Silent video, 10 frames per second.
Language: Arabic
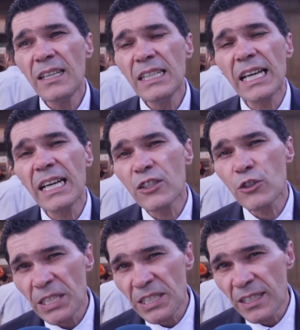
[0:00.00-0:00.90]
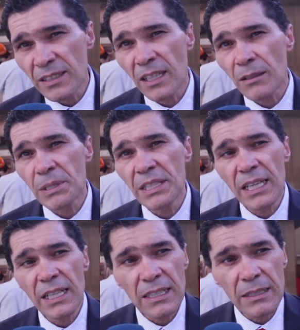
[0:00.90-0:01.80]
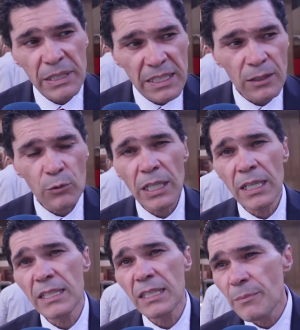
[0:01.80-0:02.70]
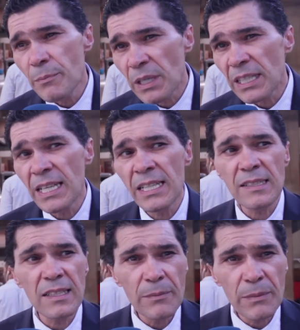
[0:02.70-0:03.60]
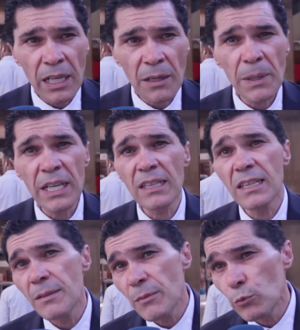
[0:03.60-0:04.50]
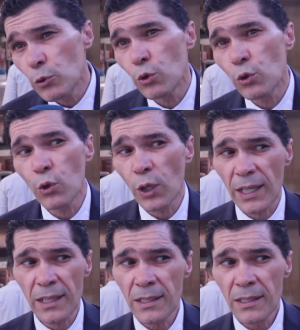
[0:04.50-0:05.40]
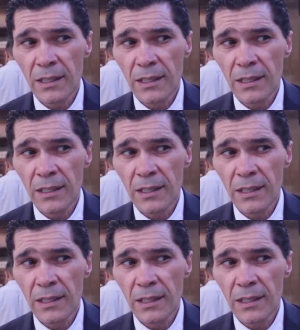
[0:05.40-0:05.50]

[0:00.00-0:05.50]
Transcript: اللي خارج مدينه الدار البيضاء اللي من تطوان اللي من مكناس اللي من الرباط اللي من مدن اخرى